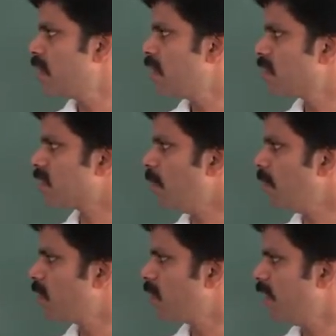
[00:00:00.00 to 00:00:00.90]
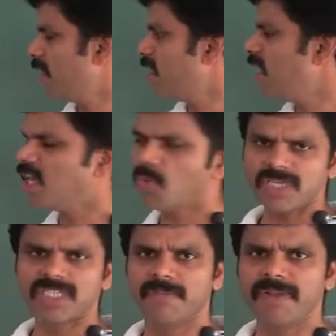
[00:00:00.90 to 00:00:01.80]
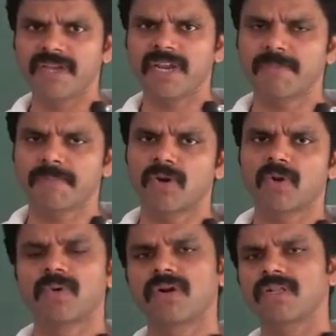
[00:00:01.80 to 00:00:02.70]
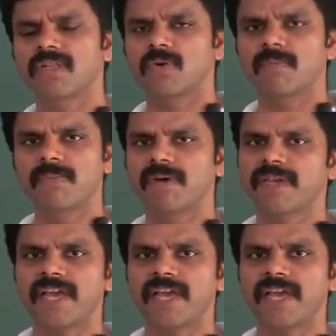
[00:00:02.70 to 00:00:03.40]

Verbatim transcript: இந்த சம்மை ஈக்குவேஷன் எப்படி க்ரியேட் பண்ணுறோன்றத ரொம்ப